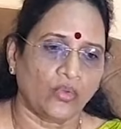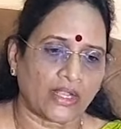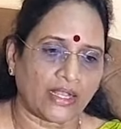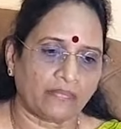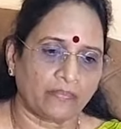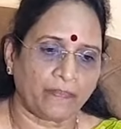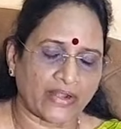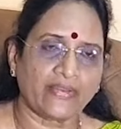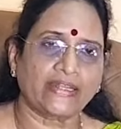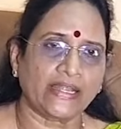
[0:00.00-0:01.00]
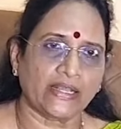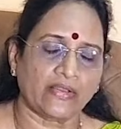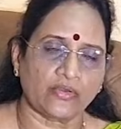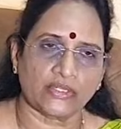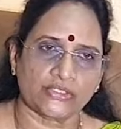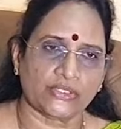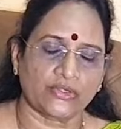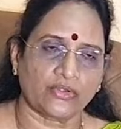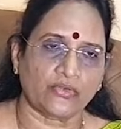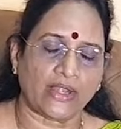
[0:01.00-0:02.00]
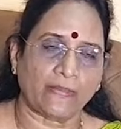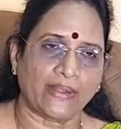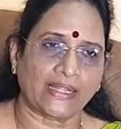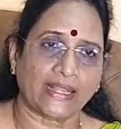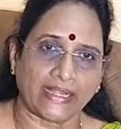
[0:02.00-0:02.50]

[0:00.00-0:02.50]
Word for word: ఒక పరవర్టెడ్గా వ్యవహరిస్తున్నటువంటి వాళ్ళ పట్ల